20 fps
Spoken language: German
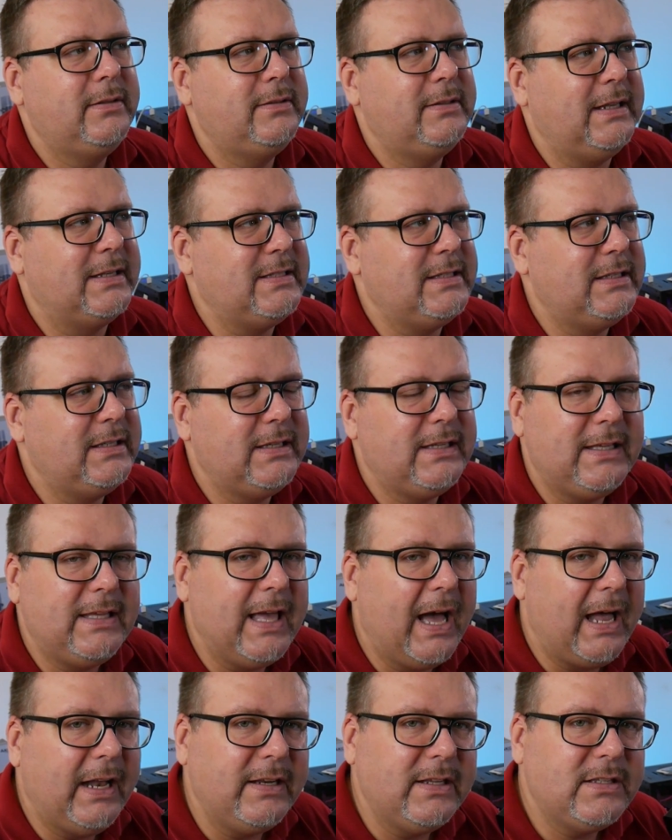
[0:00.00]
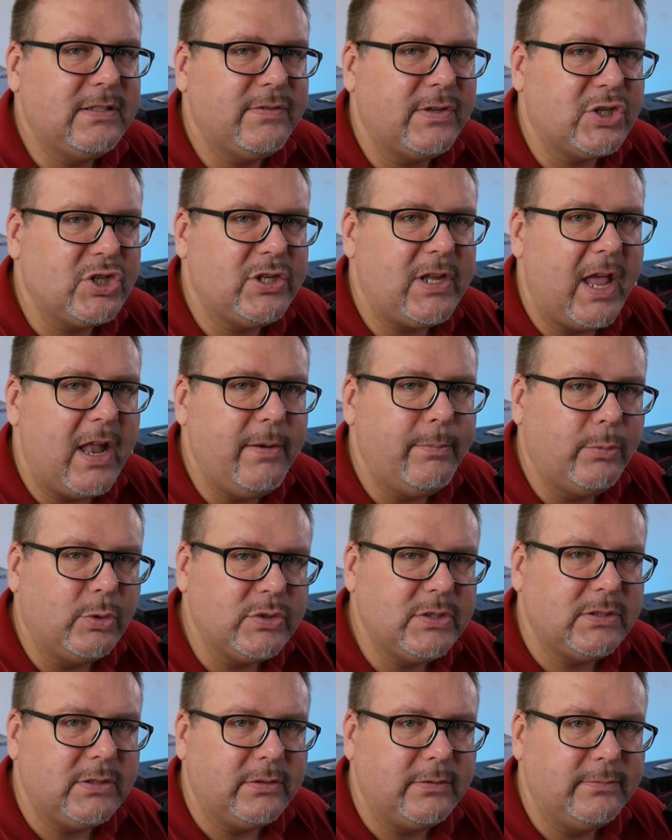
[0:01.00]
dass ich gar nichts verstellen
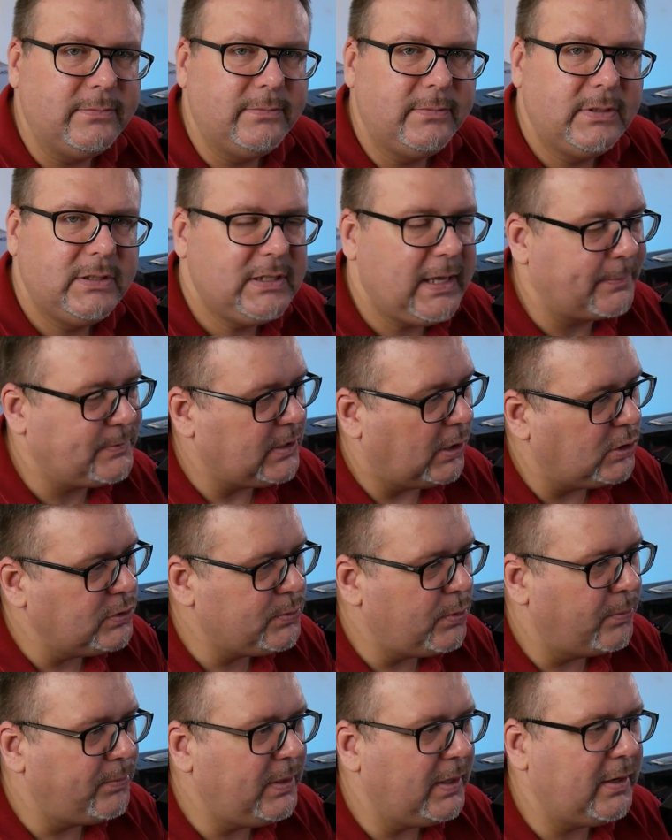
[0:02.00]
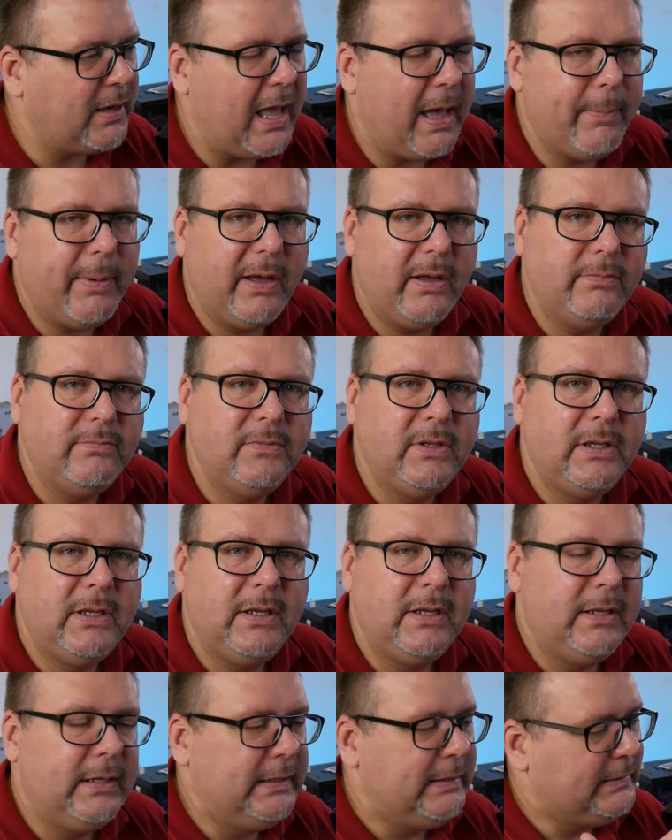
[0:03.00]
musste. Ich habe es ausprobiert, aber
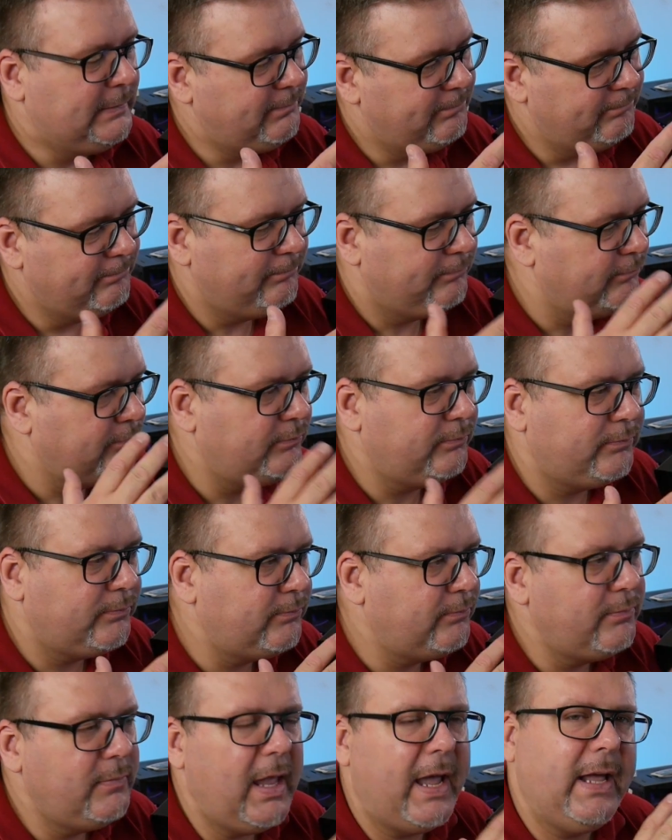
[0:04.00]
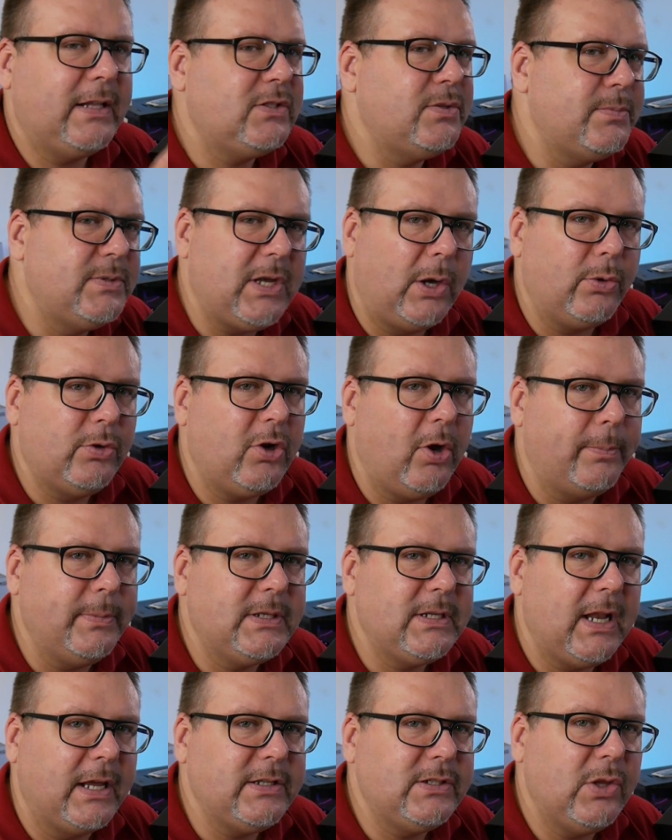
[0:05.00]
naja, zum Sound komme
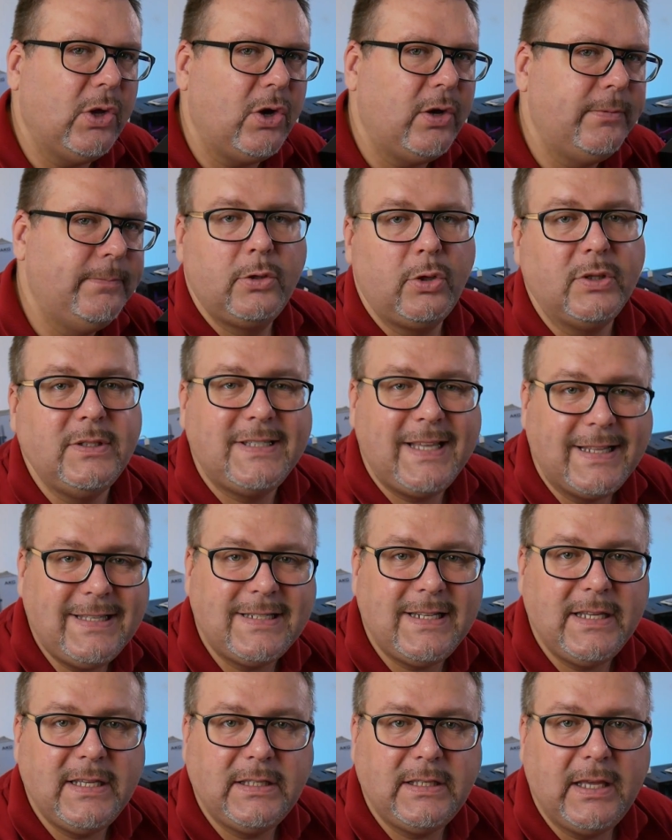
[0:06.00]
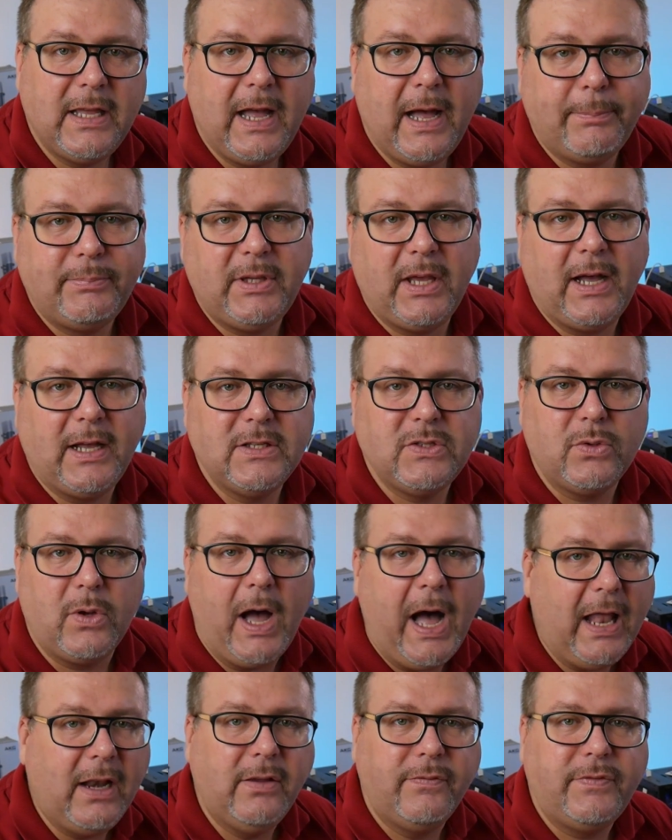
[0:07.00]
ich gleich noch. Grundsätzlich habt ihr also
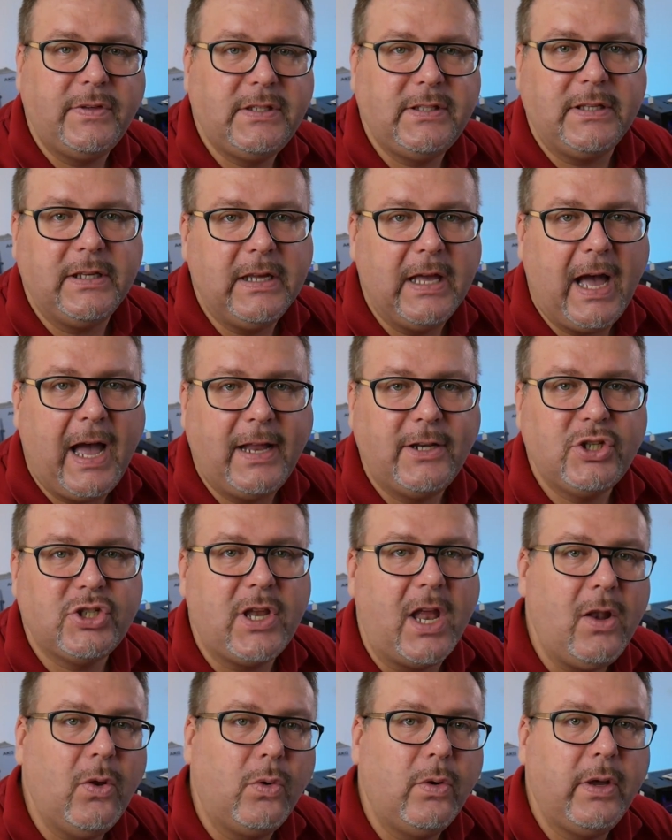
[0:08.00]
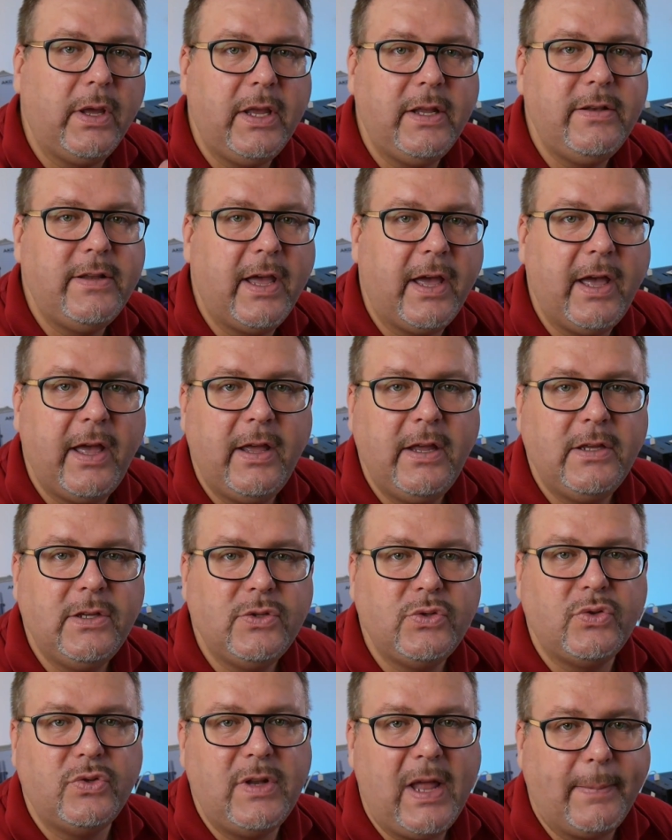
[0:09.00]
alle wichtigen Einstellungen in der
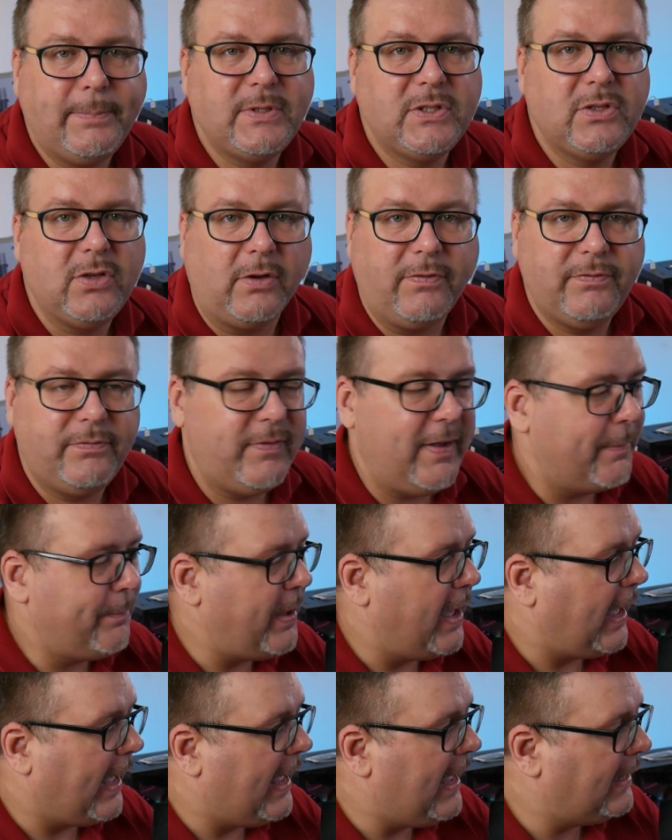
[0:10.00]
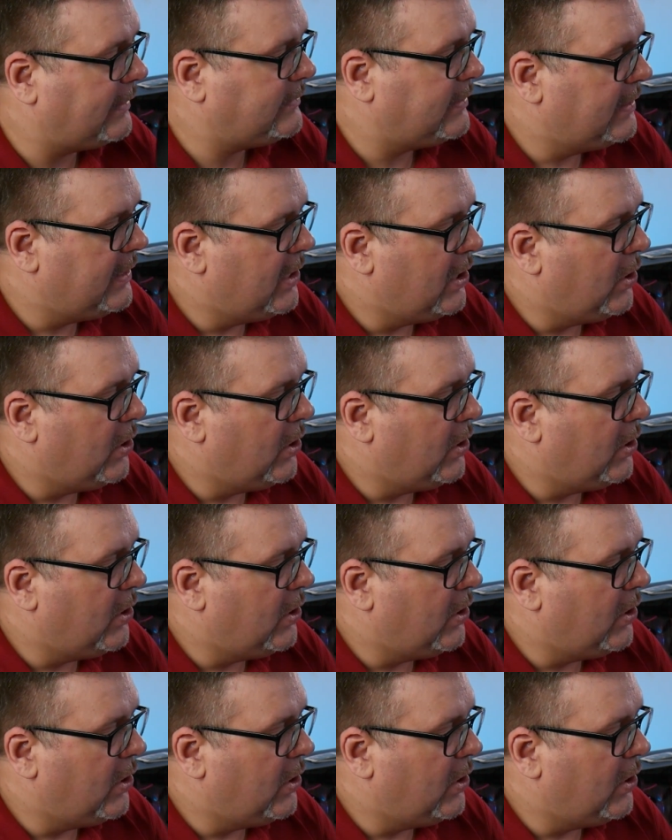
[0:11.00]
Synapse-Software parat